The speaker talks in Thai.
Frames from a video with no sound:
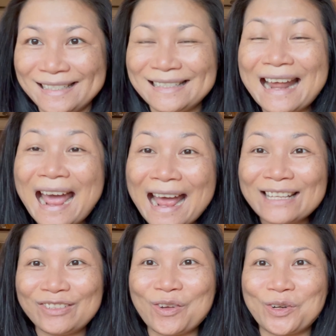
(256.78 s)
หน้า
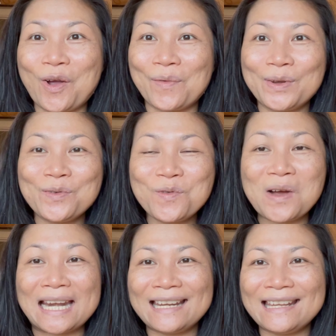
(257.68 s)
สดของแม่นุช
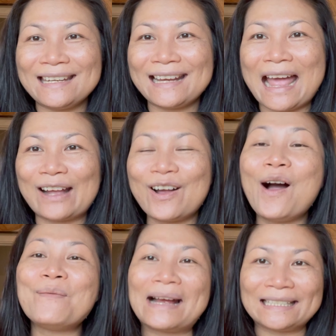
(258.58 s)
วันนี้นะคะก็
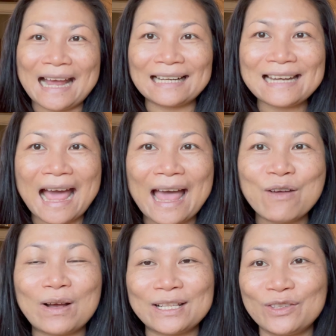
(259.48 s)
มาทักทาย
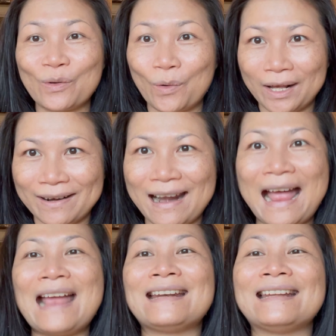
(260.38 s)
วันสงก
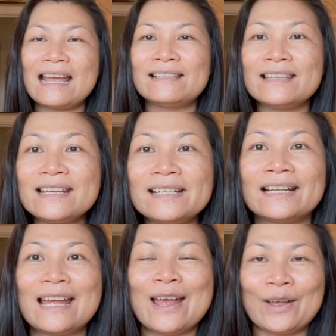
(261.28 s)
รานต์นะคะซึ่ง
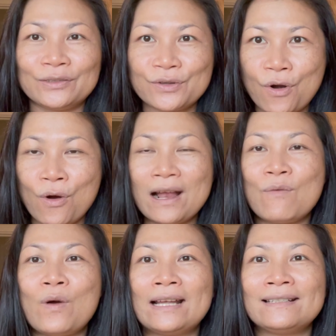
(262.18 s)
ตรงกับ
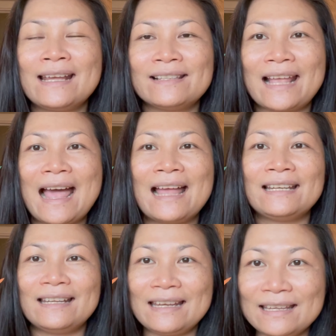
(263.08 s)
วันเทศกาล
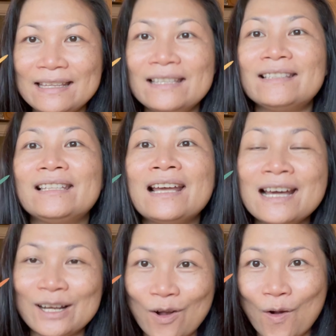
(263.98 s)
อีสเตอ
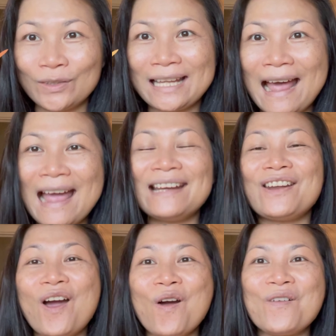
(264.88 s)
ร์ของทาง
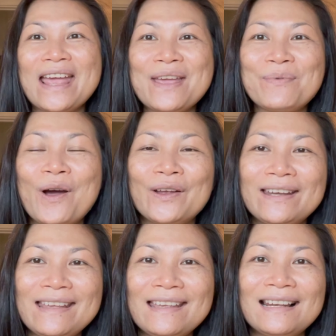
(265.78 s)
นอร์เวย์พอ
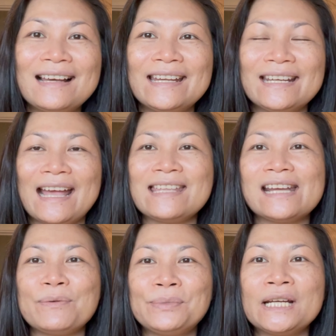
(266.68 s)
ดีเลยนะคะยัง
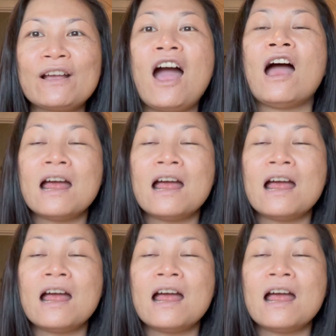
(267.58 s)
ไงเพื่อนๆก็